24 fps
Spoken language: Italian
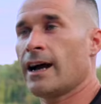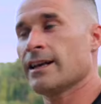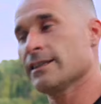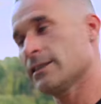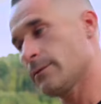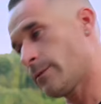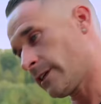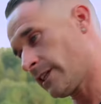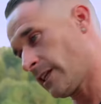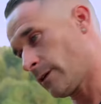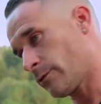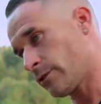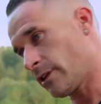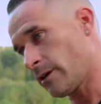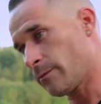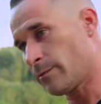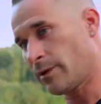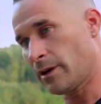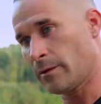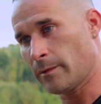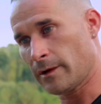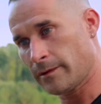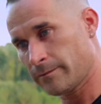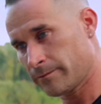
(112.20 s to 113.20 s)
anzi partiamo da
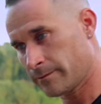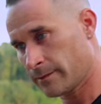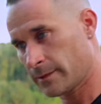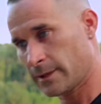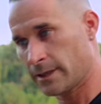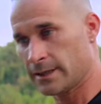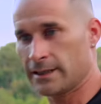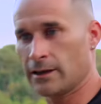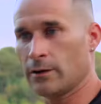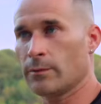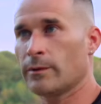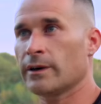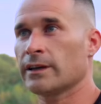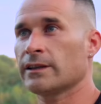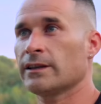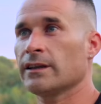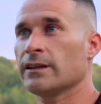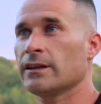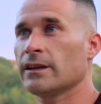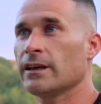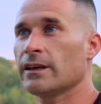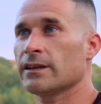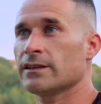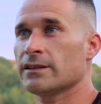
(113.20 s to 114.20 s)
prima. Siamo
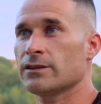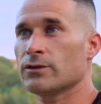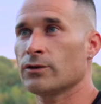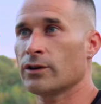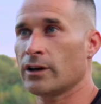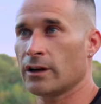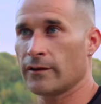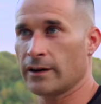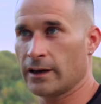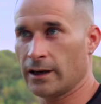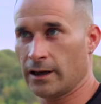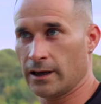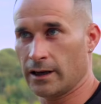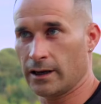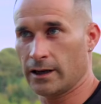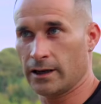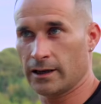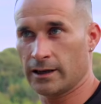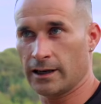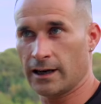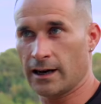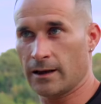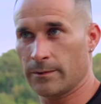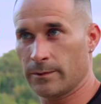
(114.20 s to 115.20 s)
partiti che si correva
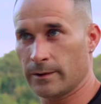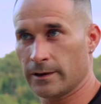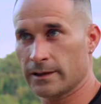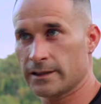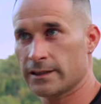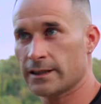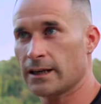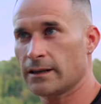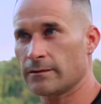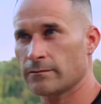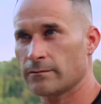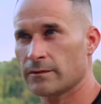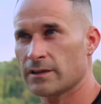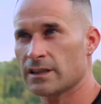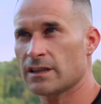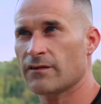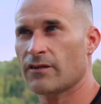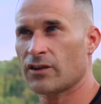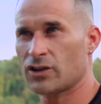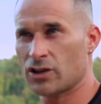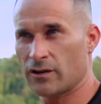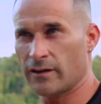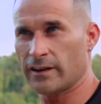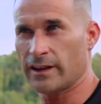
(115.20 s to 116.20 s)
ne, nella pista, si
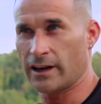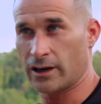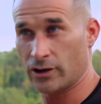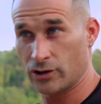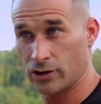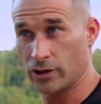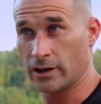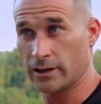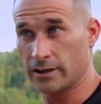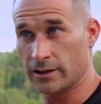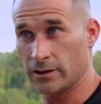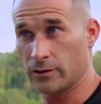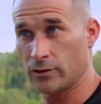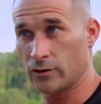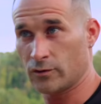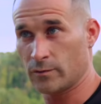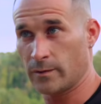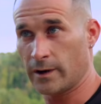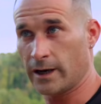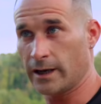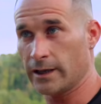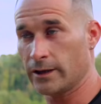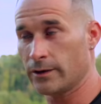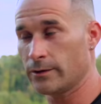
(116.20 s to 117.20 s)
faceva tre giri se non
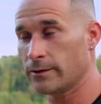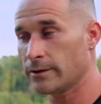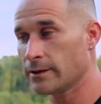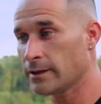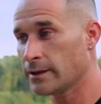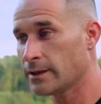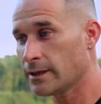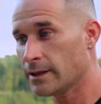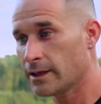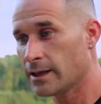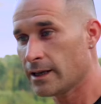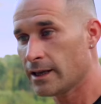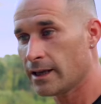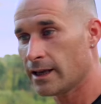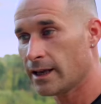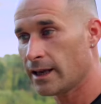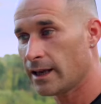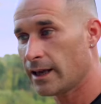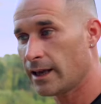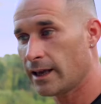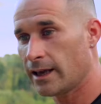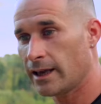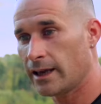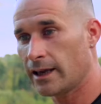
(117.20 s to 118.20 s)
sbaglio,
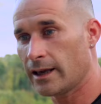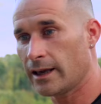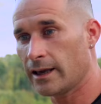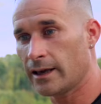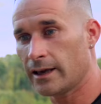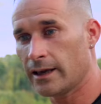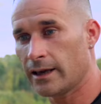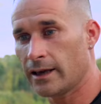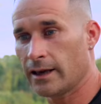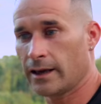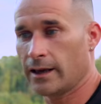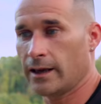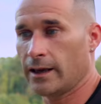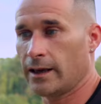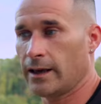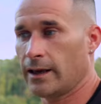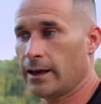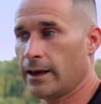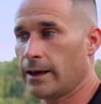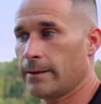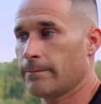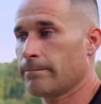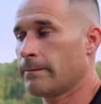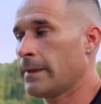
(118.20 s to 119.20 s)

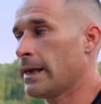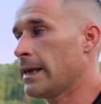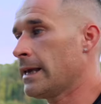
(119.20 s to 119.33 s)
e,